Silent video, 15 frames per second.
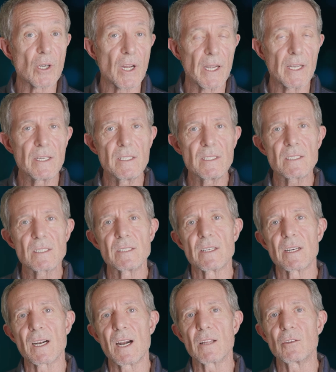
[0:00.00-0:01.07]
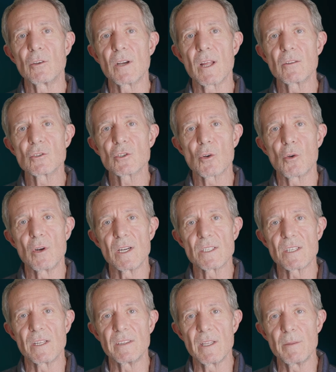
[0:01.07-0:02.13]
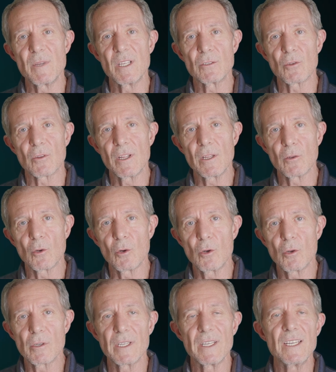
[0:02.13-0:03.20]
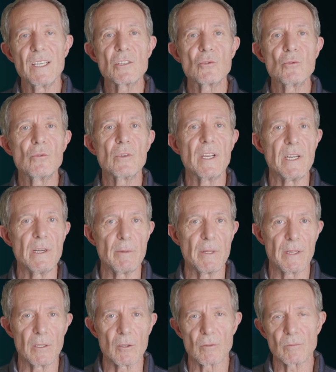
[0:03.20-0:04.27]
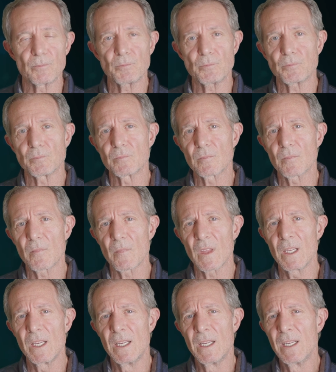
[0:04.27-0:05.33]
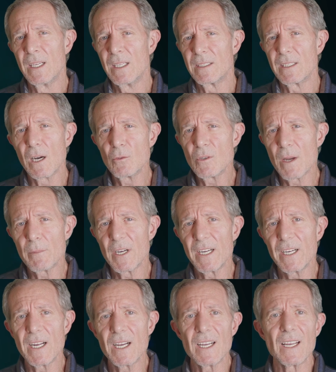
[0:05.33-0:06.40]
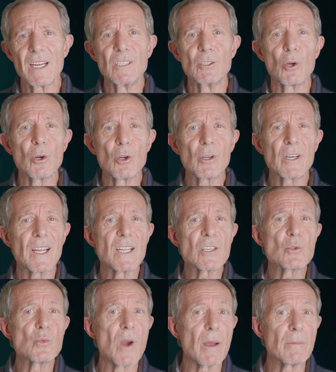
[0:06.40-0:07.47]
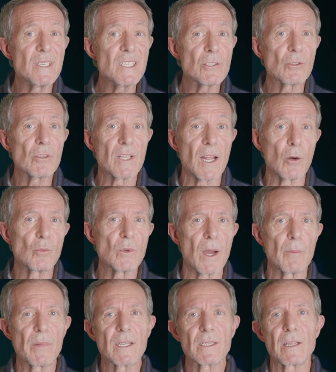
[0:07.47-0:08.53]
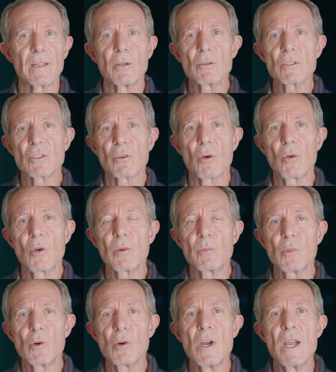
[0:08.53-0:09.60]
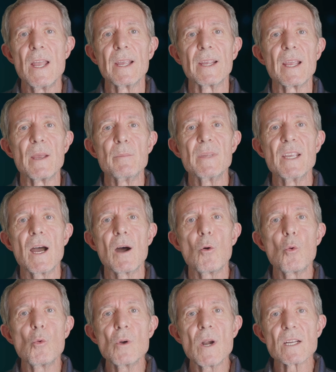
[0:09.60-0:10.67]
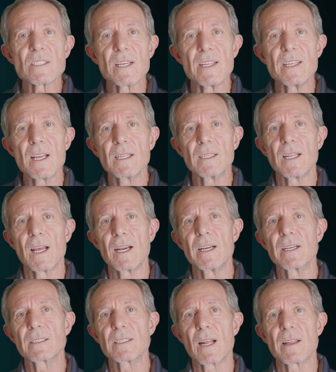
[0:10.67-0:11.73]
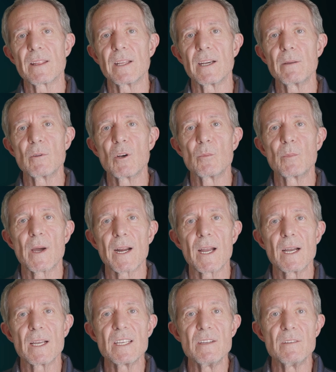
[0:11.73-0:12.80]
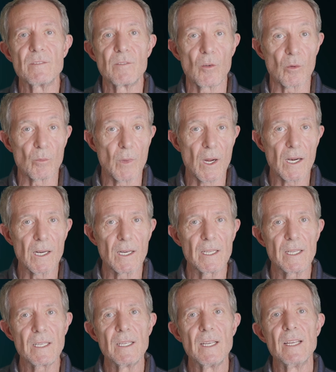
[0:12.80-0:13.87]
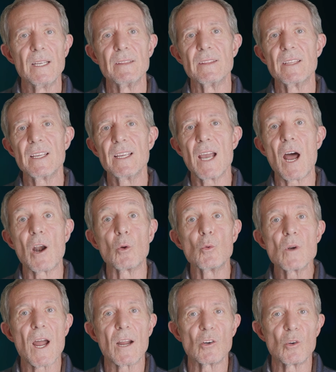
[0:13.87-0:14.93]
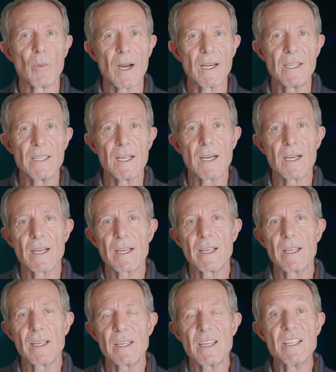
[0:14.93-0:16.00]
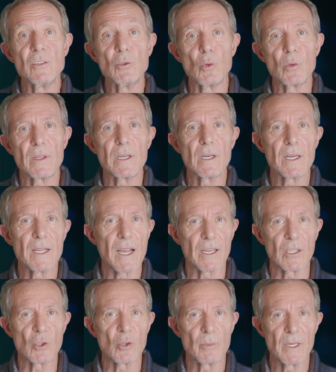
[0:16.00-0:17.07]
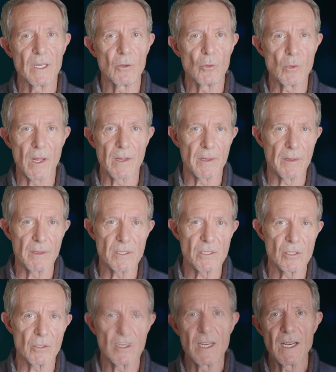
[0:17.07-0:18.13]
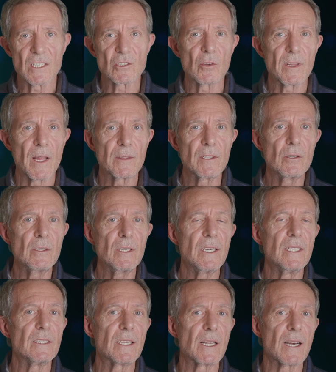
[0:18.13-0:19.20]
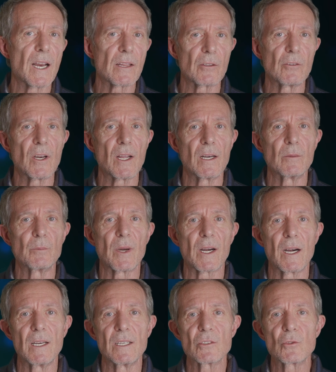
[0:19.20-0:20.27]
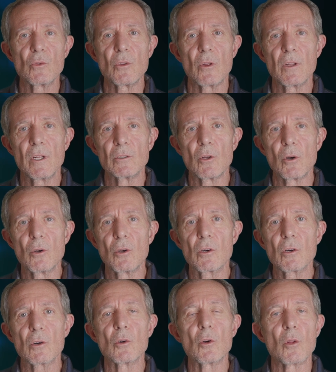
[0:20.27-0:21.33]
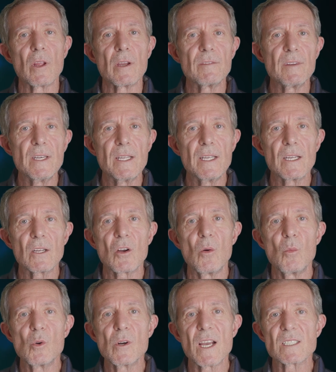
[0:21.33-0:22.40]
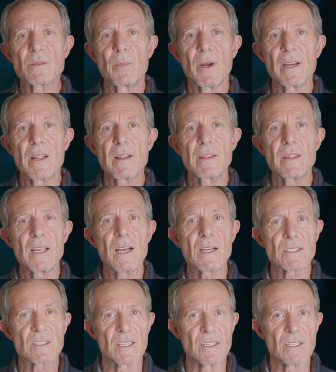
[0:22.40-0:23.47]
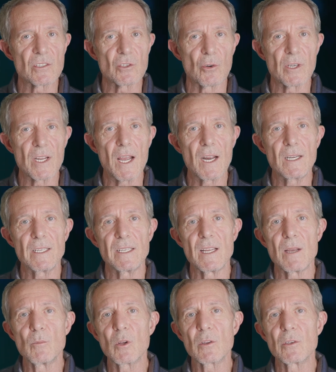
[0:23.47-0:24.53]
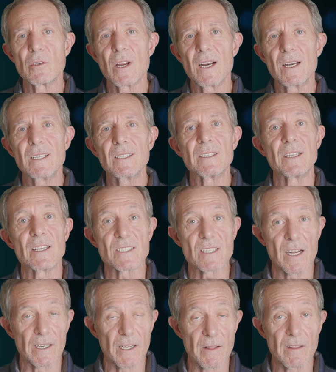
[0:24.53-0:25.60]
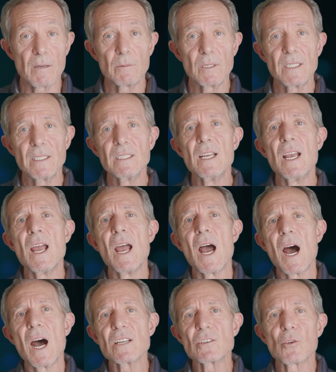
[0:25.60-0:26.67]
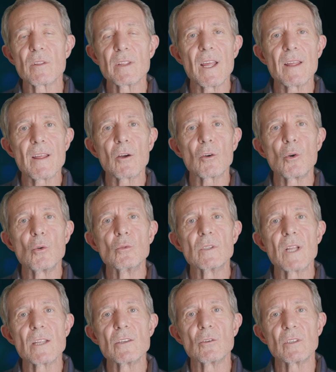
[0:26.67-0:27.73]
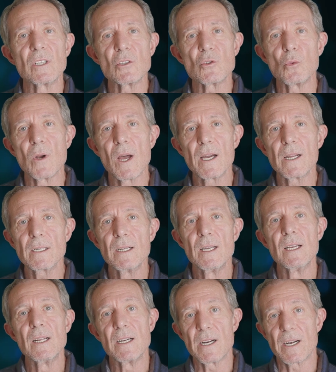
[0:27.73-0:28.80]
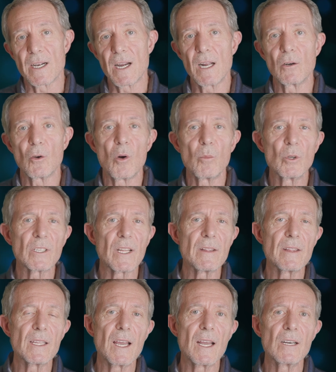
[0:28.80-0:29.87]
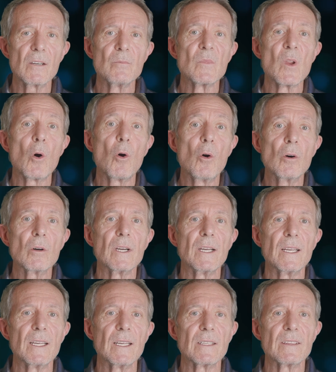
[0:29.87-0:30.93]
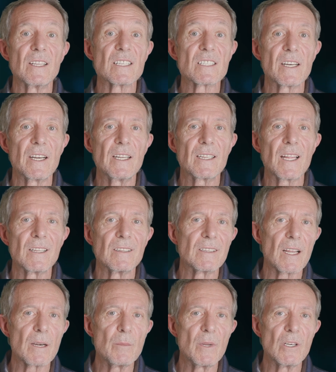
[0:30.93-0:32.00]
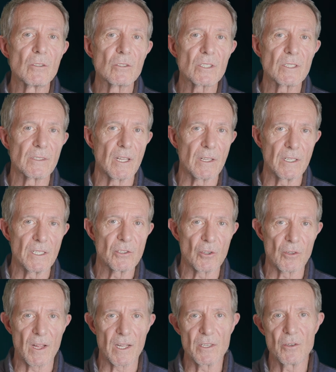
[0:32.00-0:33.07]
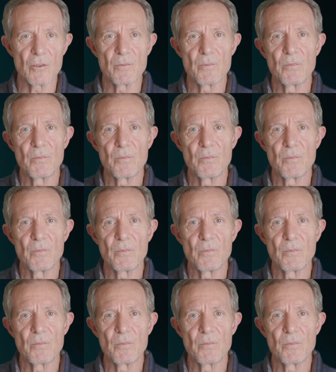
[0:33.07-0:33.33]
genes relacionados con el sentimiento de dolor y su inhibición. De alguna manera, el dolor es un aviso de alguna parte de nuestro cuerpo que envía una señal de alerta al cerebro para informarle de alguna anomalía e inducirle a que tome una decisión. La Asociación Internacional para el Estudio del Dolor lo define como una experiencia sensorial y emocional desagradable asociada con un daño tisular, real o potencial, o eh, descrita en términos de dicho daño.